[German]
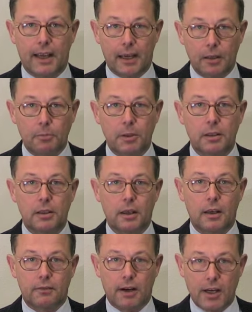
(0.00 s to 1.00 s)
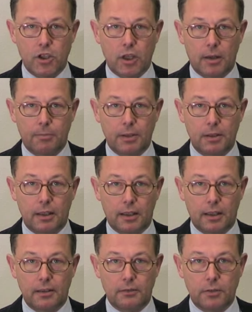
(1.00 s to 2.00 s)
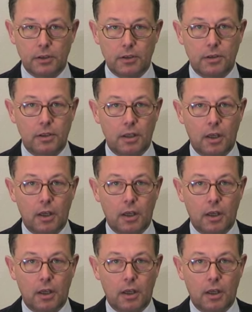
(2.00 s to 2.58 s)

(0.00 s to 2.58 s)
herbe Wahlschlappe erleiden wird.